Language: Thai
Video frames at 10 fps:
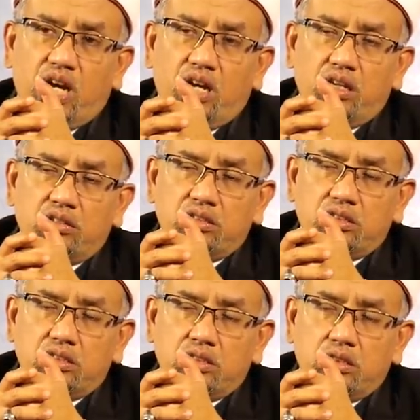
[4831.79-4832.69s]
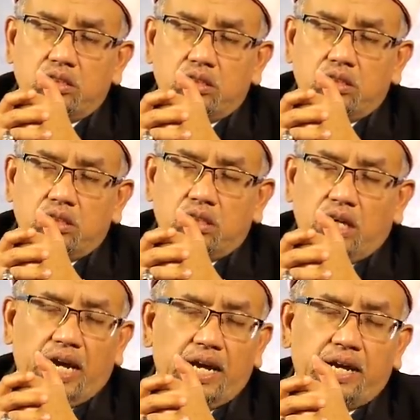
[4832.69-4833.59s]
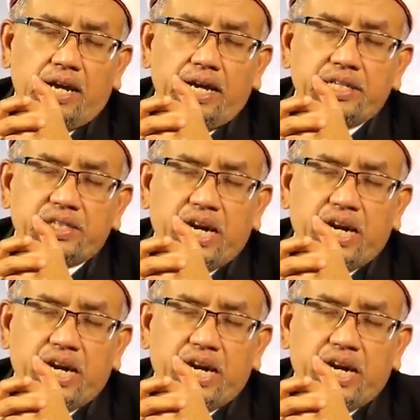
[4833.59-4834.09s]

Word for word: นะห่างไกล